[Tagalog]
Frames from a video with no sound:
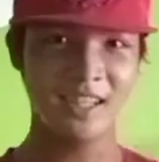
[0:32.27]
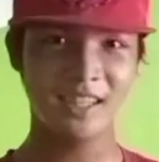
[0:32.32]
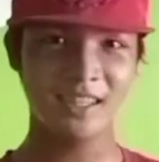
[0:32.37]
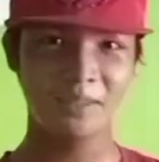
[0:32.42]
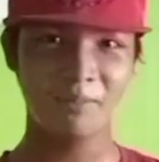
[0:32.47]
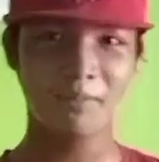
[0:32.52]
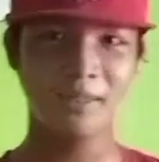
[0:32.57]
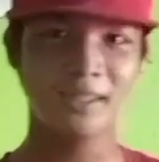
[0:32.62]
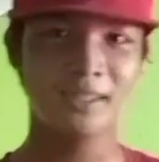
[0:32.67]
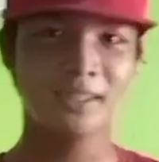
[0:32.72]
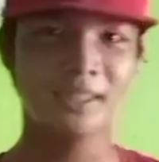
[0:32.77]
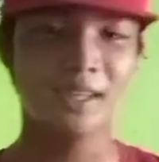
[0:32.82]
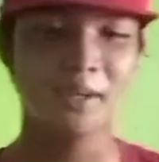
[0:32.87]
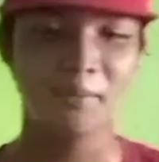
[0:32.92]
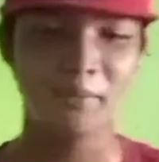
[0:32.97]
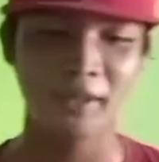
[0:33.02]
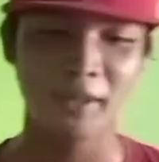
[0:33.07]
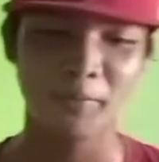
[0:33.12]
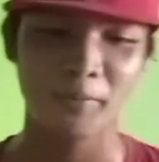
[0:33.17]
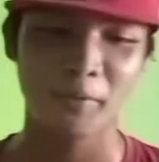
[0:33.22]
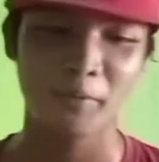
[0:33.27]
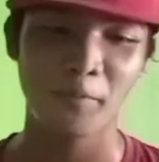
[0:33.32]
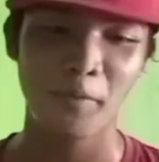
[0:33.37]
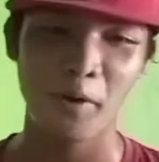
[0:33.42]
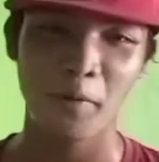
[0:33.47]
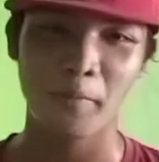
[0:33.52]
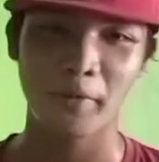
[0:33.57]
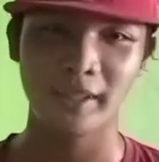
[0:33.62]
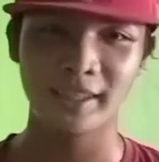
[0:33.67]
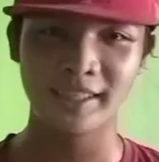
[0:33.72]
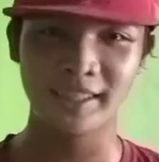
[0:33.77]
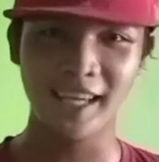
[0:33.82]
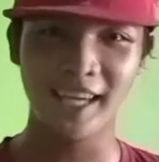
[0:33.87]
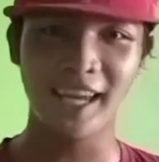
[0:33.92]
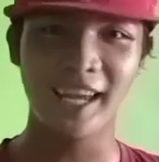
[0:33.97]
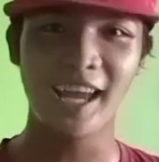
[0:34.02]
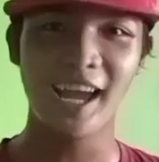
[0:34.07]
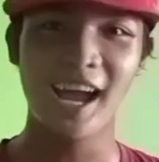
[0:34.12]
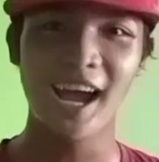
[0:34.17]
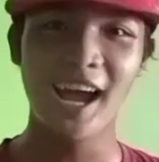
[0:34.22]
sa ating mga celebrity performer,
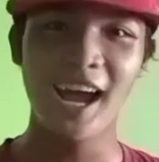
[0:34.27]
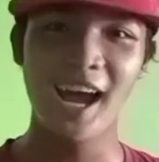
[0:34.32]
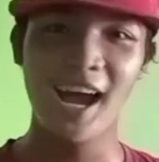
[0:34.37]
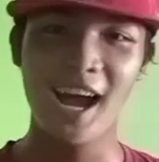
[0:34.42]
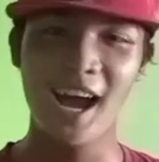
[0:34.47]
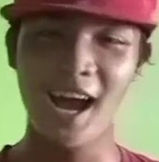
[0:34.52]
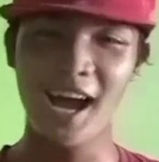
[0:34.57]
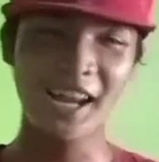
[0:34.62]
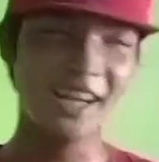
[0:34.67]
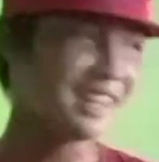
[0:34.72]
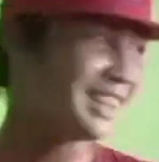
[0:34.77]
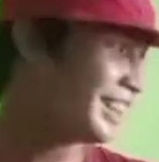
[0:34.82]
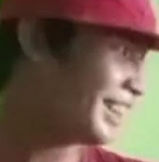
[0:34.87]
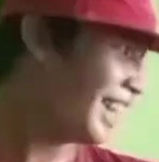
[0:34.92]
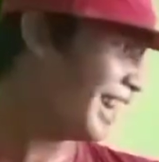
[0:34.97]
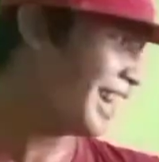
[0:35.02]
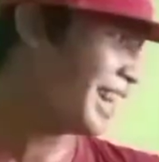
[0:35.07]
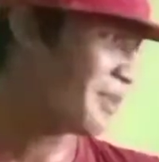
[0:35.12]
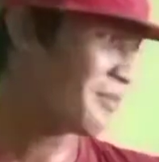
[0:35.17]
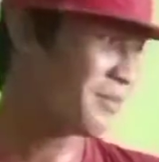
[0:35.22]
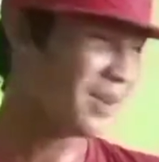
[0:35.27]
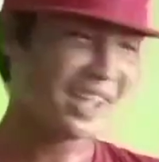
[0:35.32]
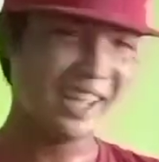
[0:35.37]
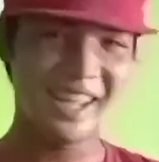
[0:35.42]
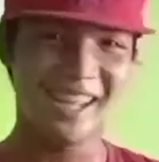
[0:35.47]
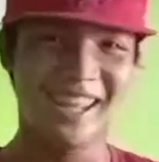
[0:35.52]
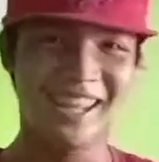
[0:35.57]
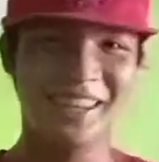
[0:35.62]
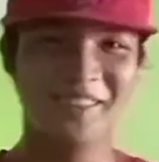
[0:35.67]
si Alteame